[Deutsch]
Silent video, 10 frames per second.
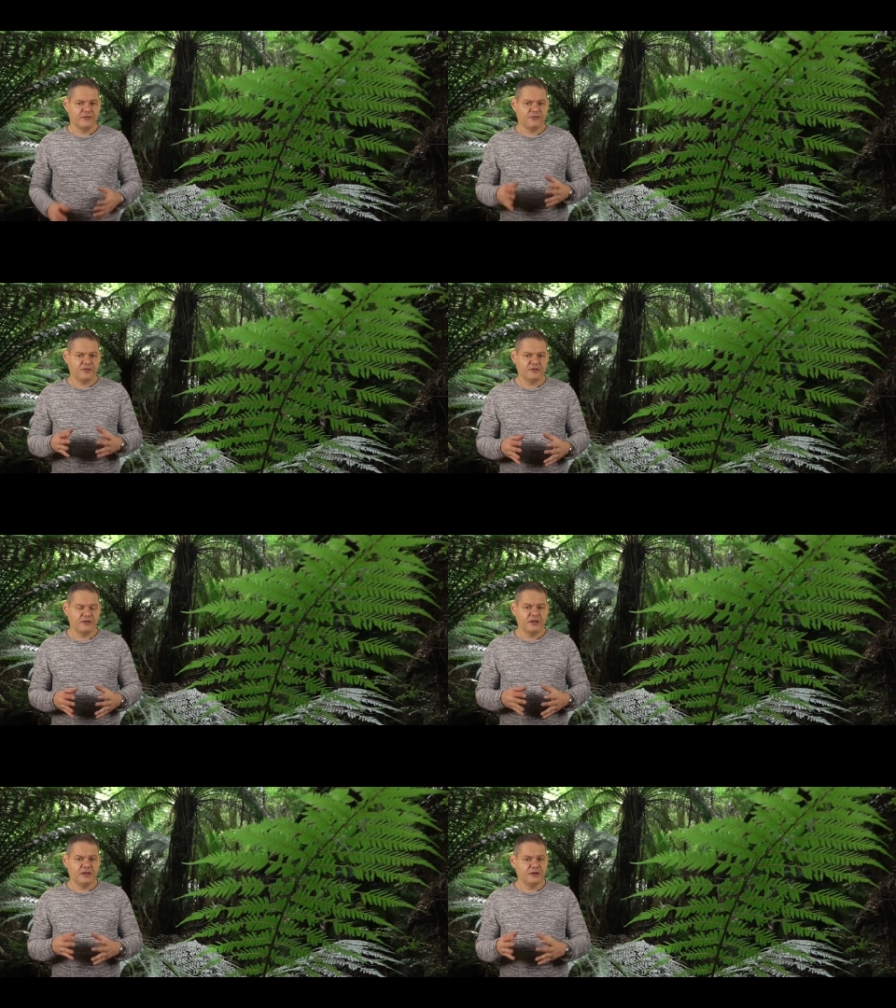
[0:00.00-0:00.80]
Sie
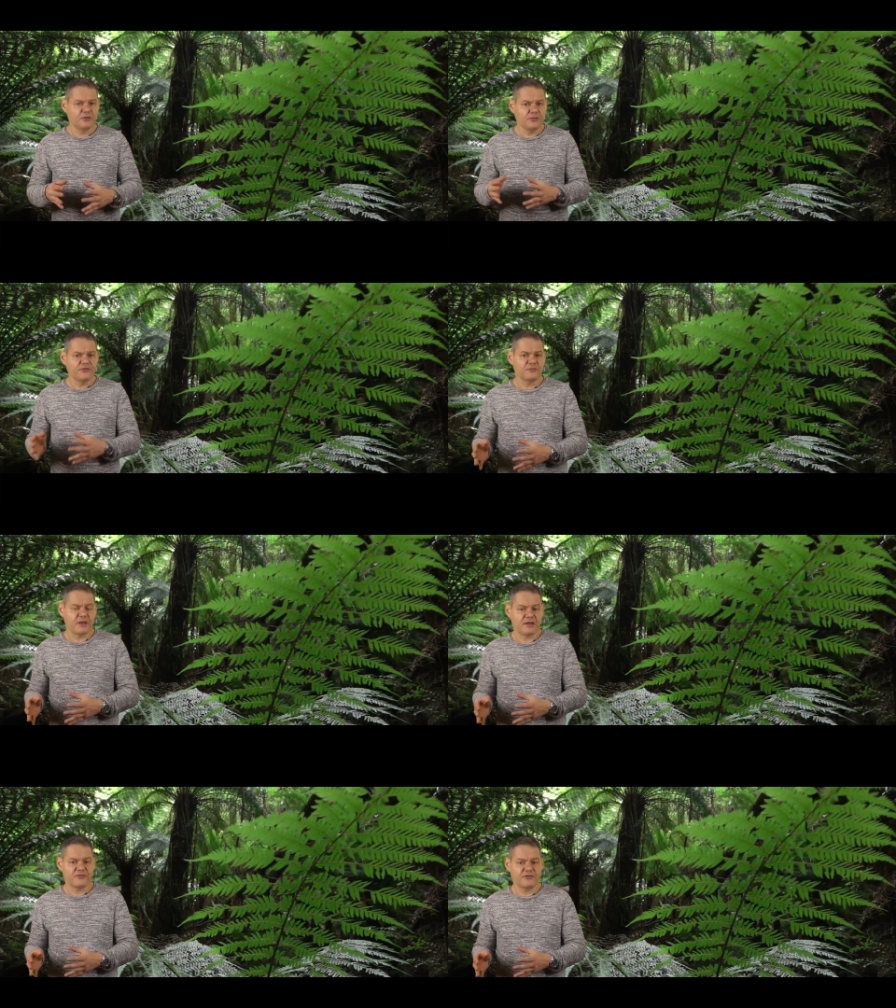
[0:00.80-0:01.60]
sind in großem
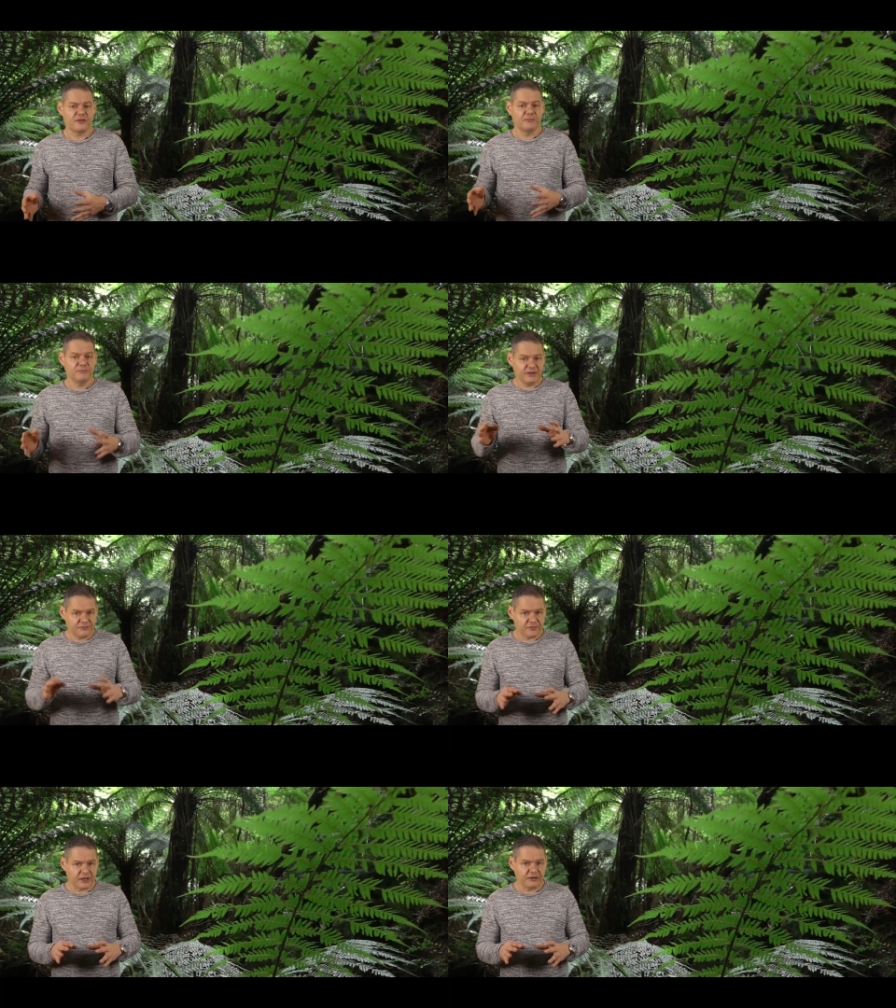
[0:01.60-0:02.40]
Maße
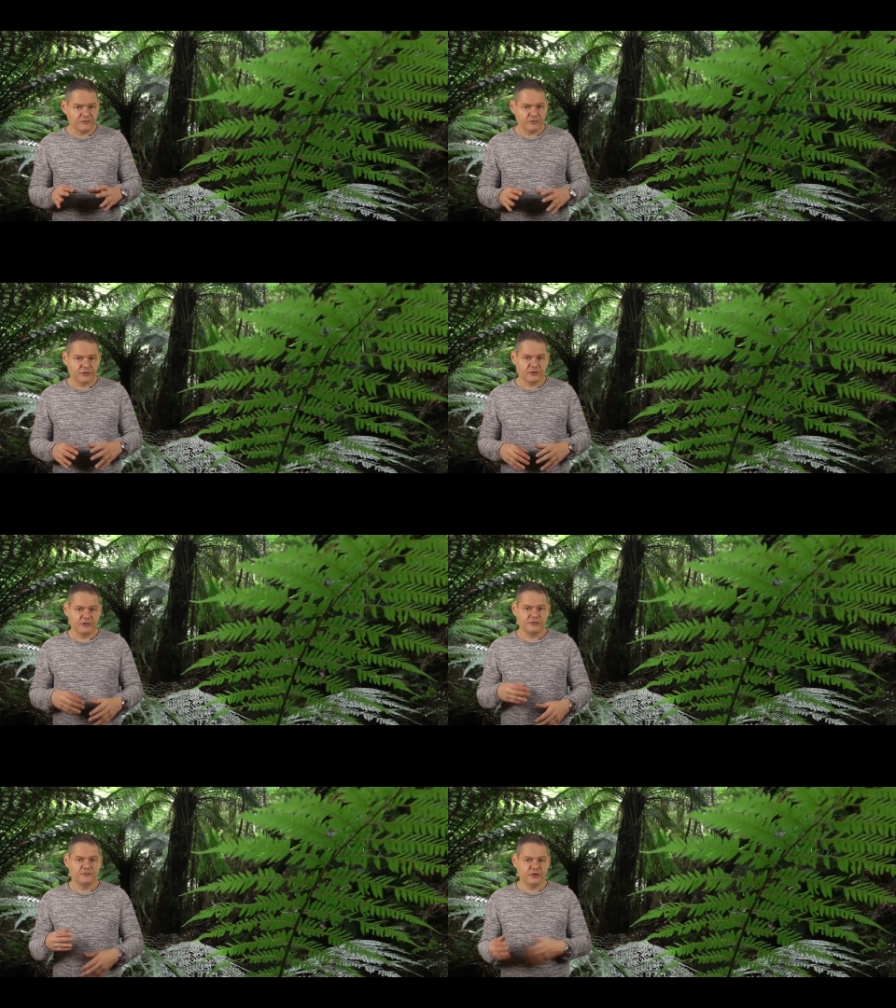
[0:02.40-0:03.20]

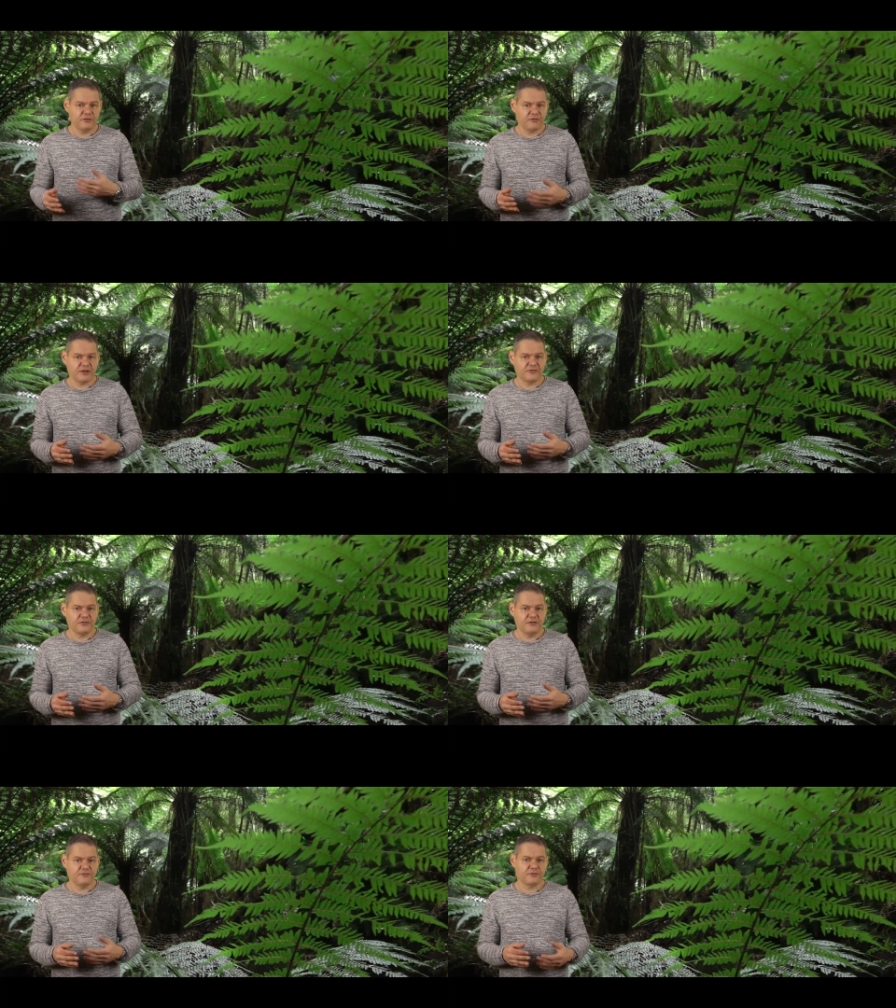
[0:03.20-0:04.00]
mitverantwortlich für den
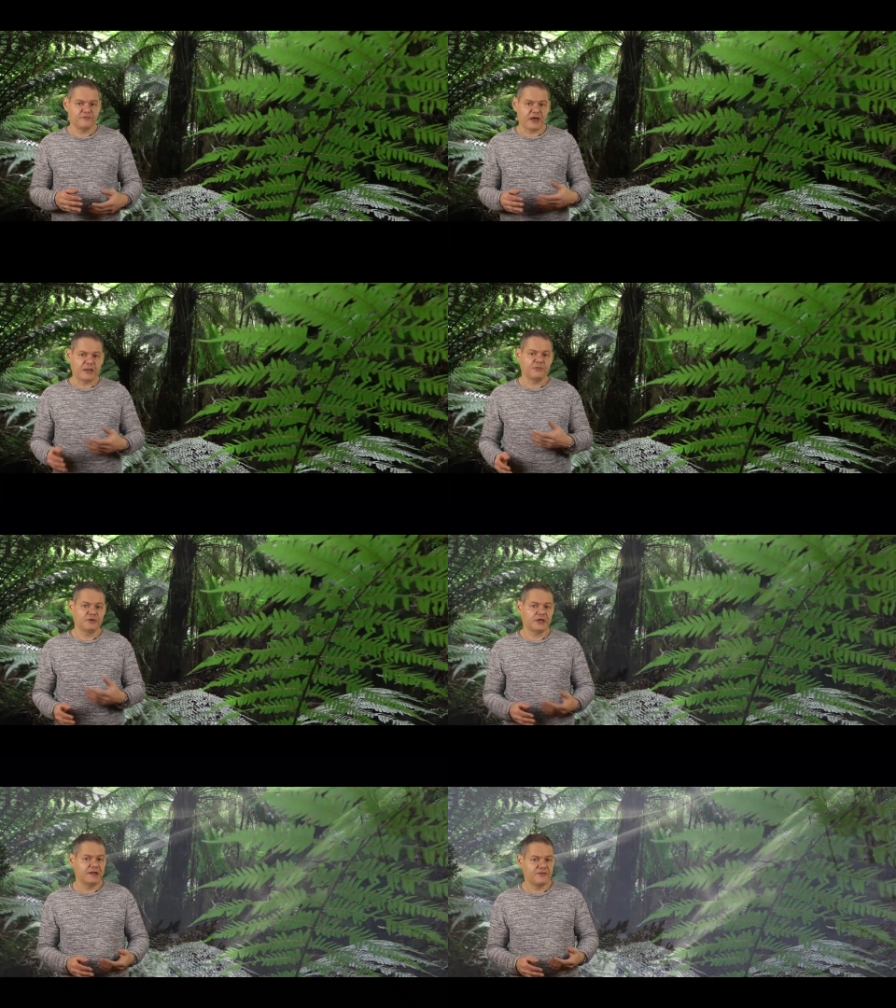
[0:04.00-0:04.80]
Wechsel von Warm-
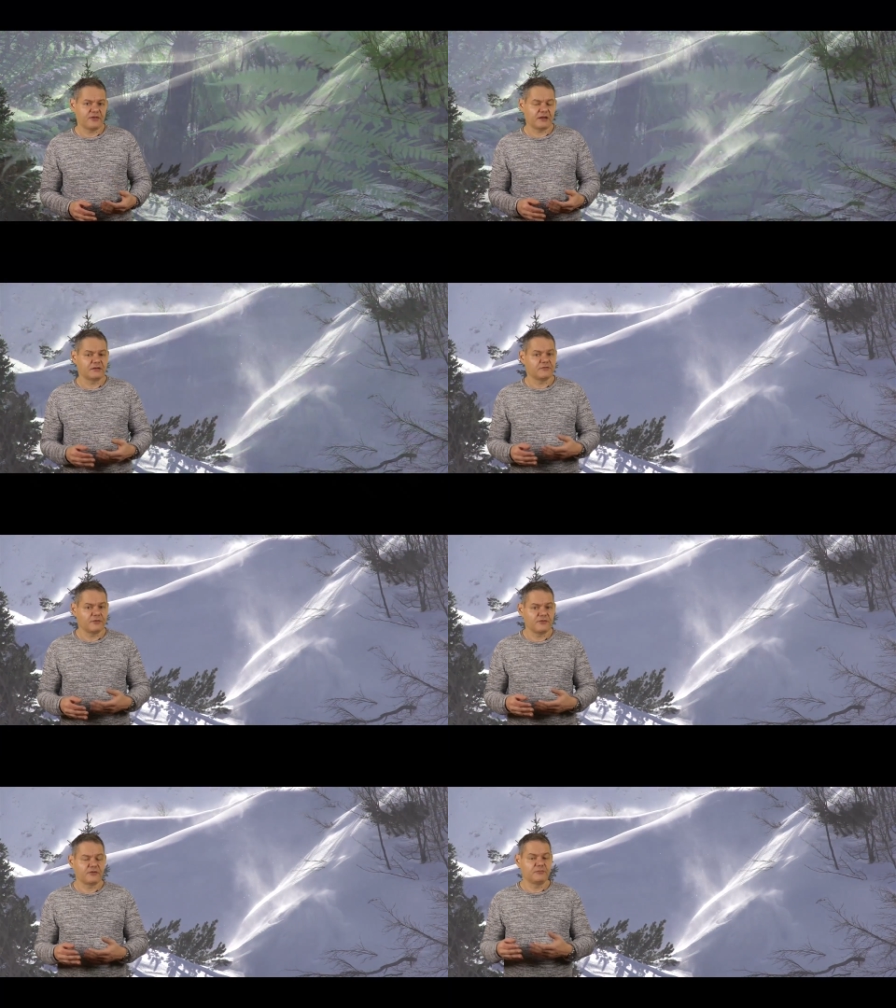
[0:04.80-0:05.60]
und Kaltzeiten auf
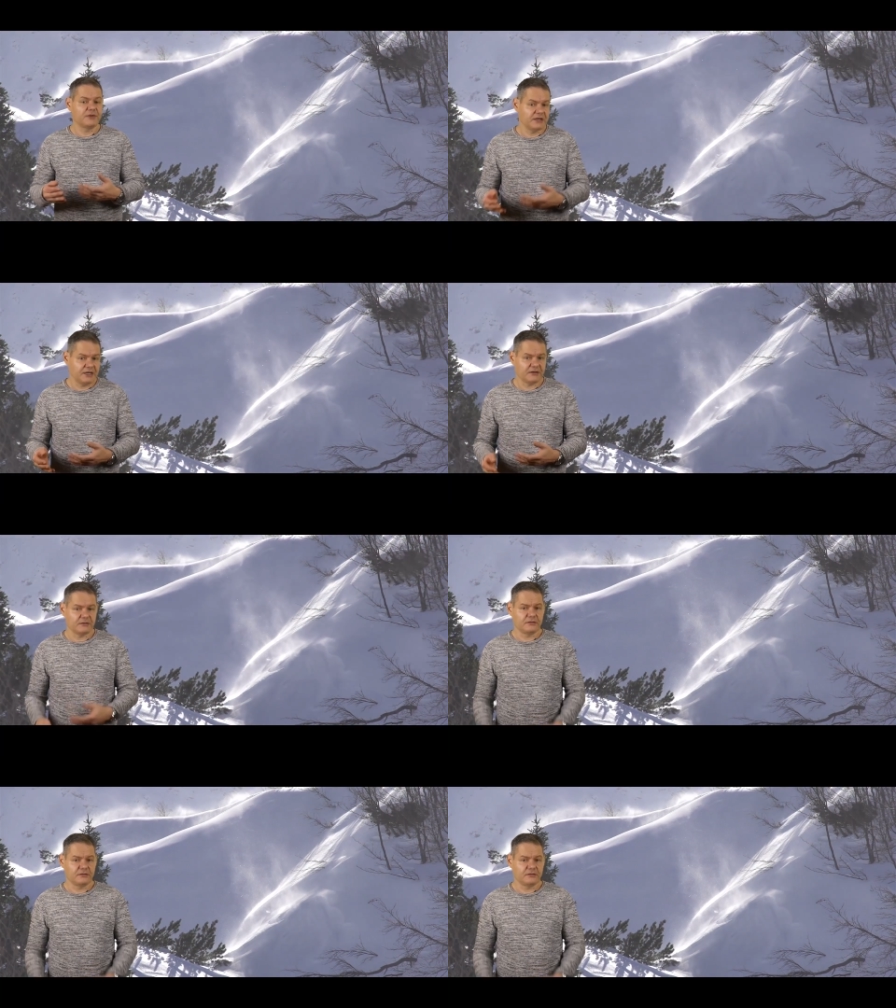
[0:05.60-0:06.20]
unserem Planeten.